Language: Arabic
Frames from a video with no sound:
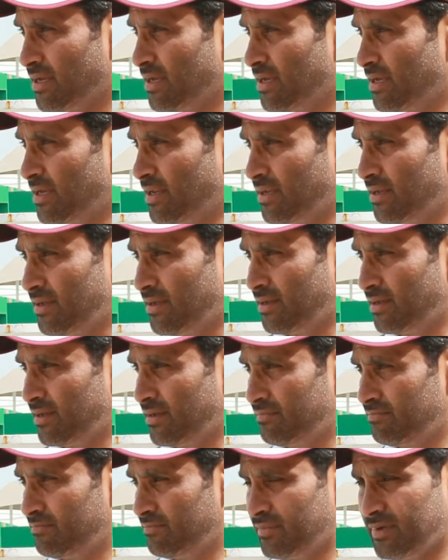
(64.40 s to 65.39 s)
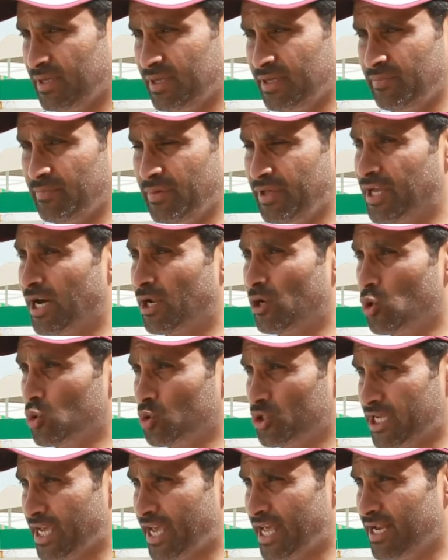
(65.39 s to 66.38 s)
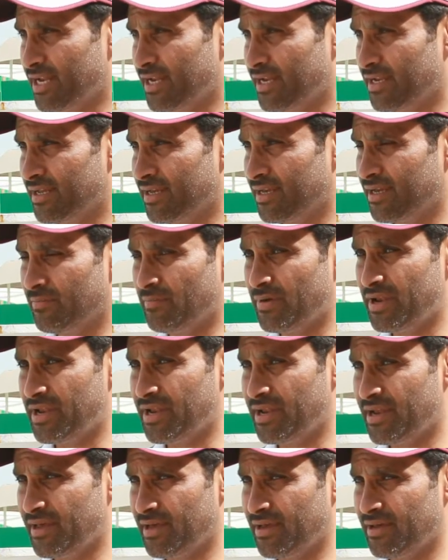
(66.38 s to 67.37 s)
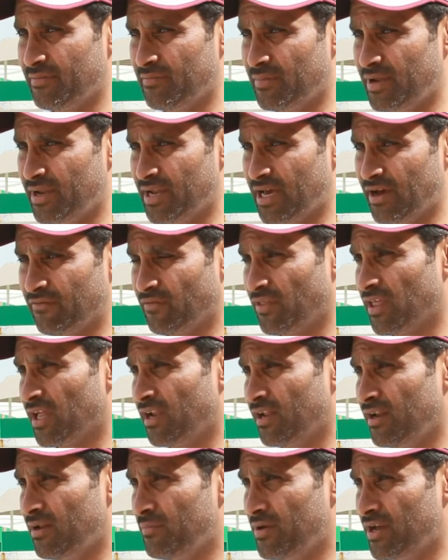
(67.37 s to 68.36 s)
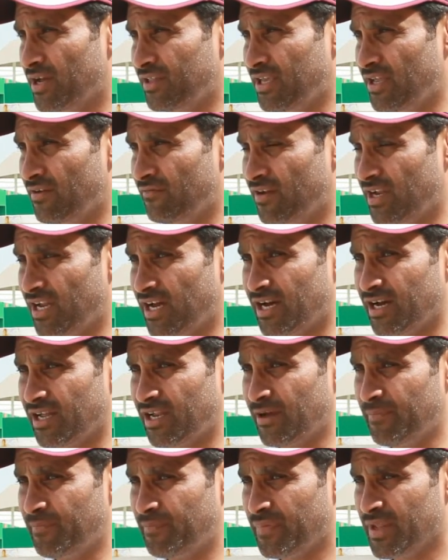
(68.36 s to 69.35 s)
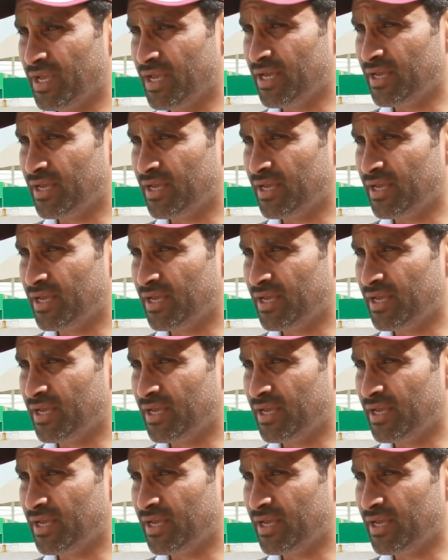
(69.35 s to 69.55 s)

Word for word: آه، ميدان لوسيل آه، من آه، من افضل الميادين في العالم